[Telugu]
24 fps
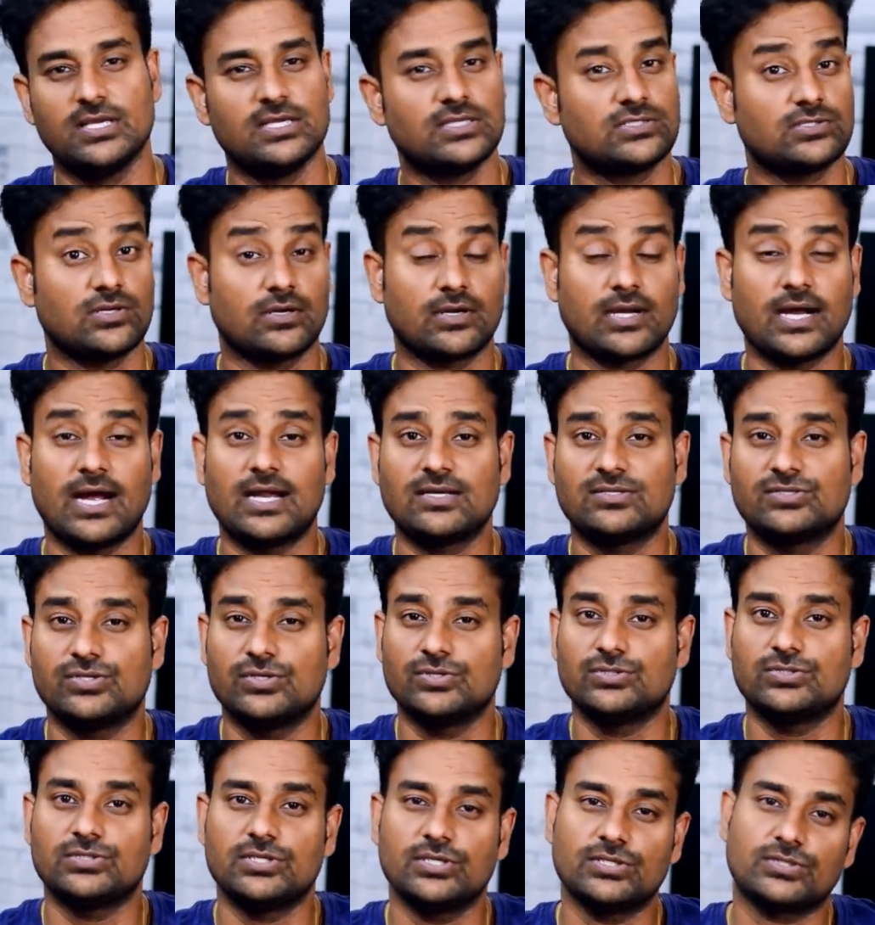సో కార్డ్స్
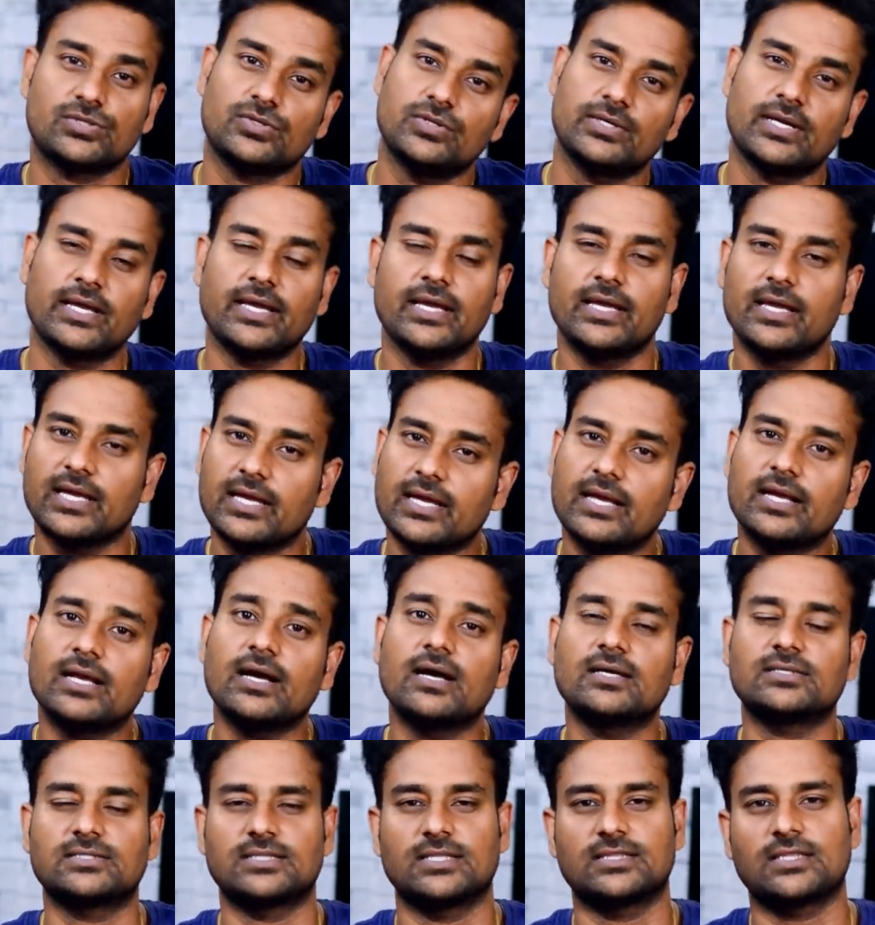యూజ్ చేసుకుంటే
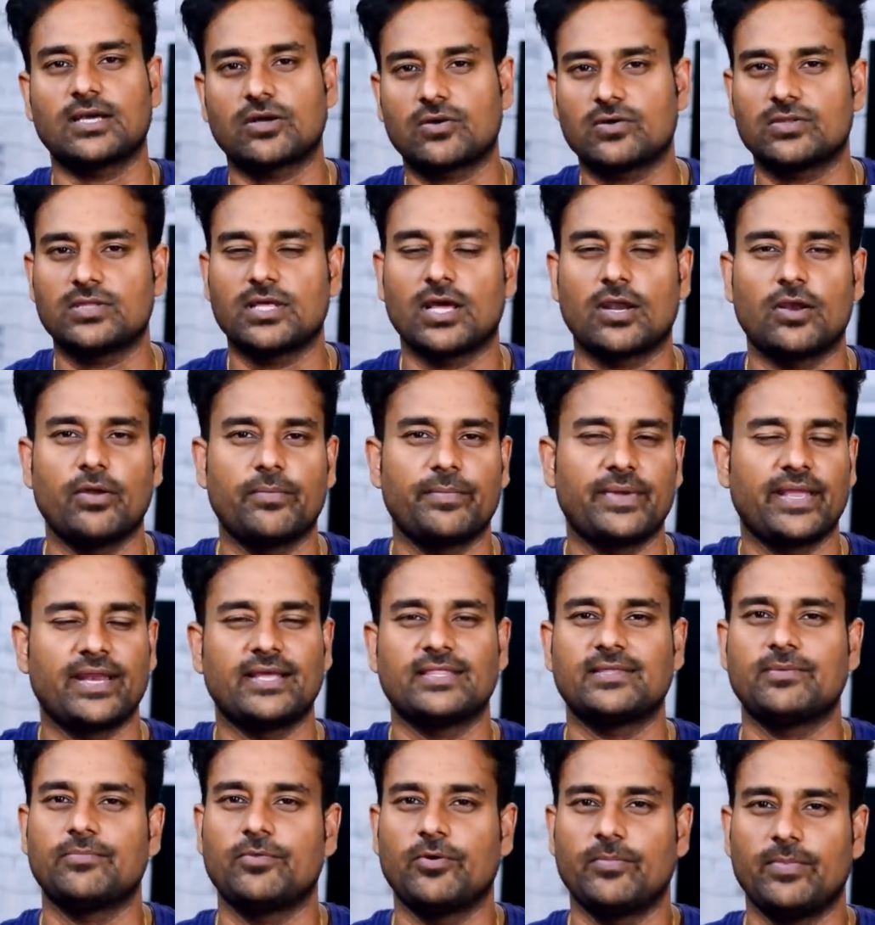ఇంకాస్త తక్కువ ధరలో
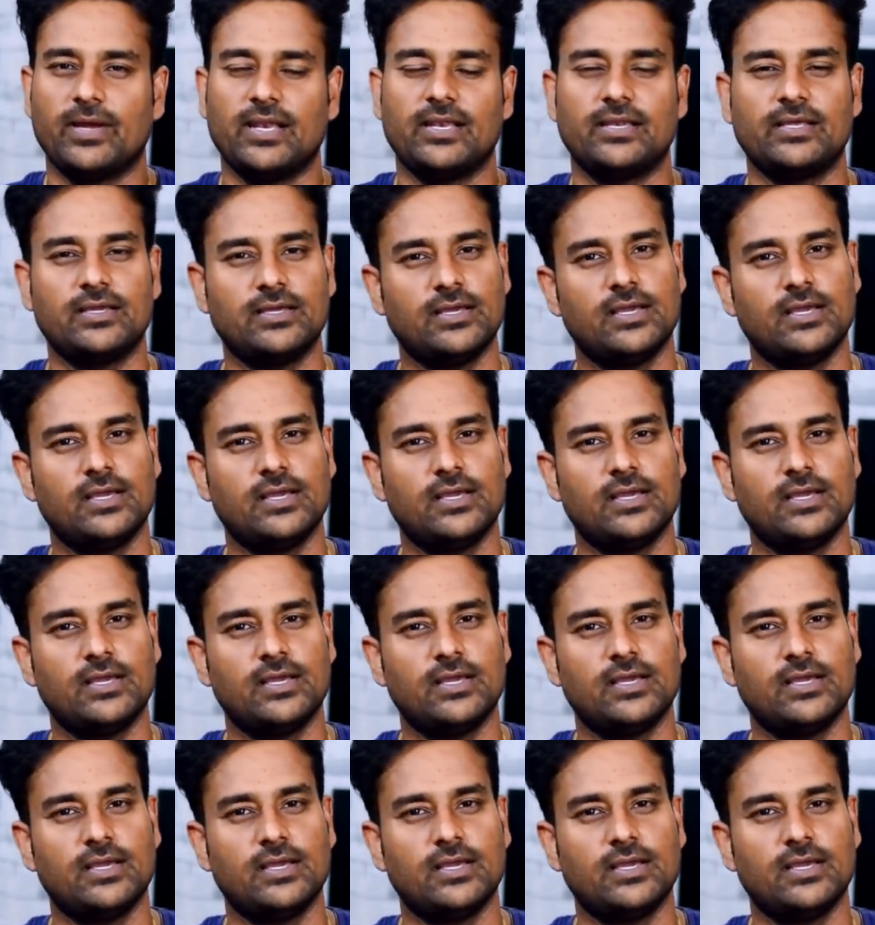మీరైతే మొబైల్ని